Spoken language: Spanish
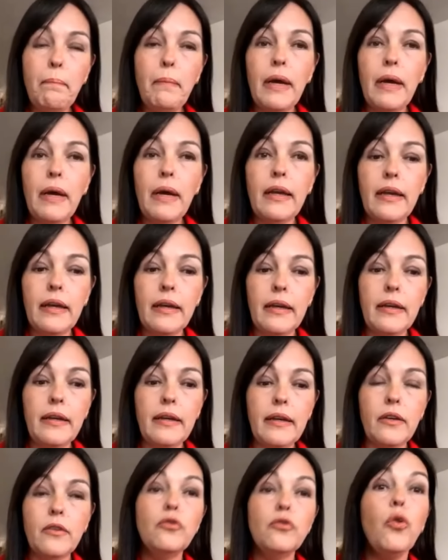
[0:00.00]
eh,
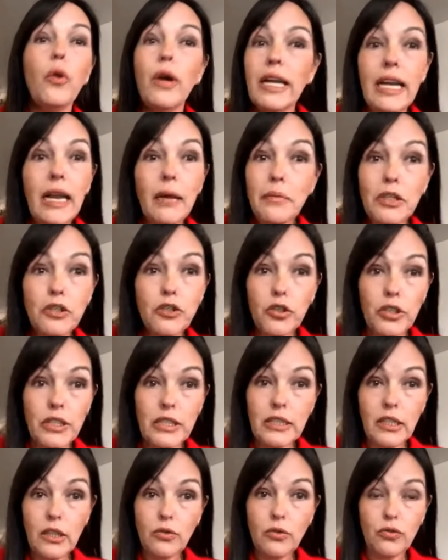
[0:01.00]
eh, no es la misión
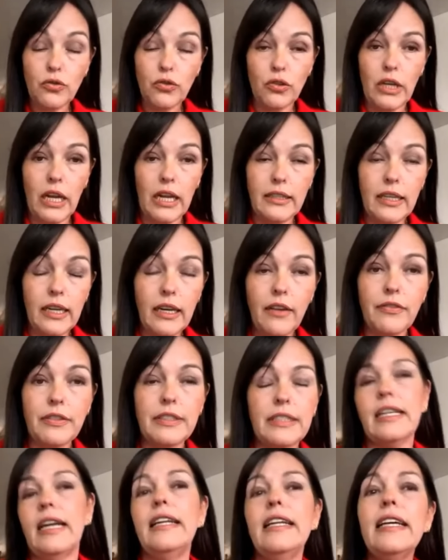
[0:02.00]
institucional de la
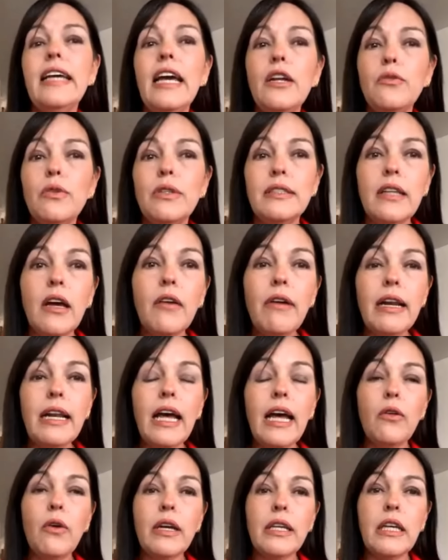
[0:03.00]
Fiscalía y no está
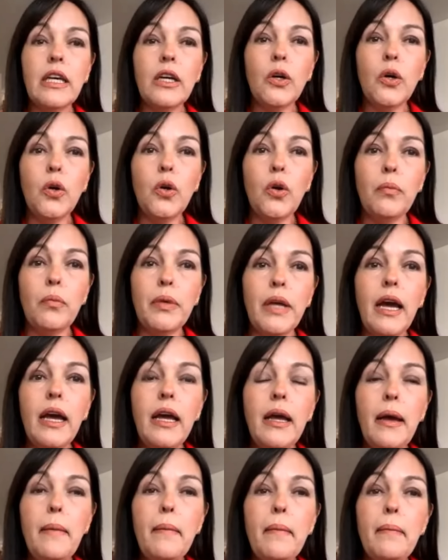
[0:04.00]
avalado aquí en Colombia.
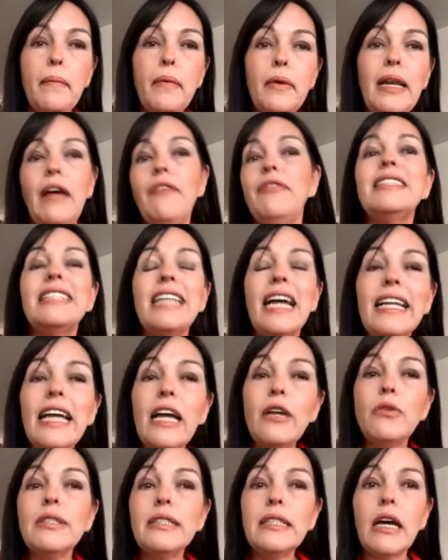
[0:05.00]
La
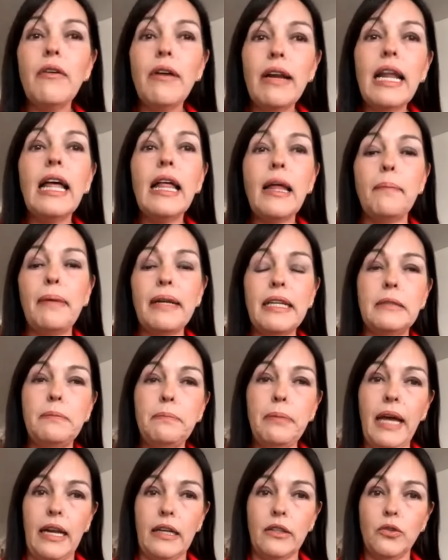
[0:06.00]
Fiscalía no está avalada para
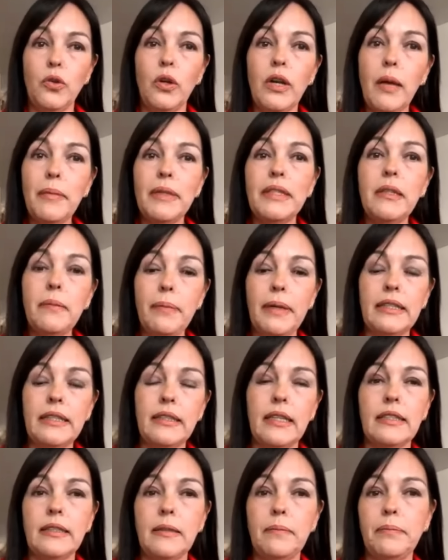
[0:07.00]
espiar, solamente para
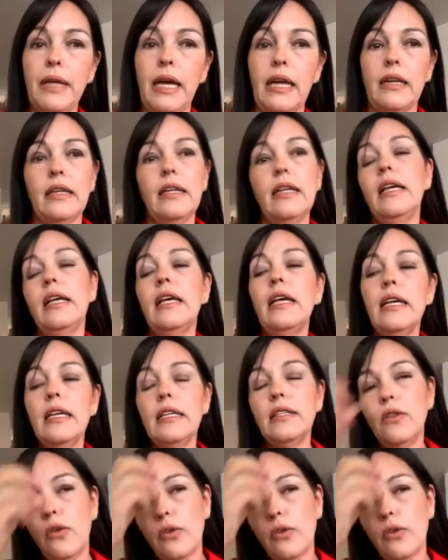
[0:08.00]
interceptar es